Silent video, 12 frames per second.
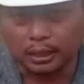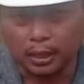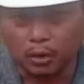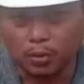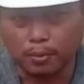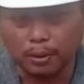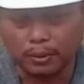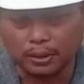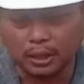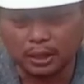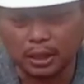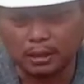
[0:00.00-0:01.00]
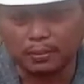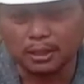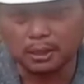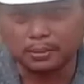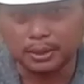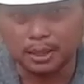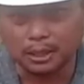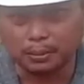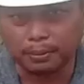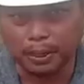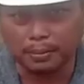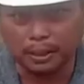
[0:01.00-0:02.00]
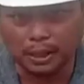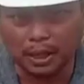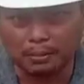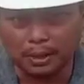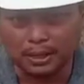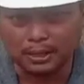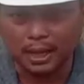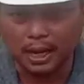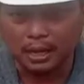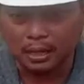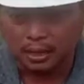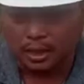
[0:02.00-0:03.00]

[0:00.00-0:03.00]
tahu bahwasanya masa-masa TBM adalah masa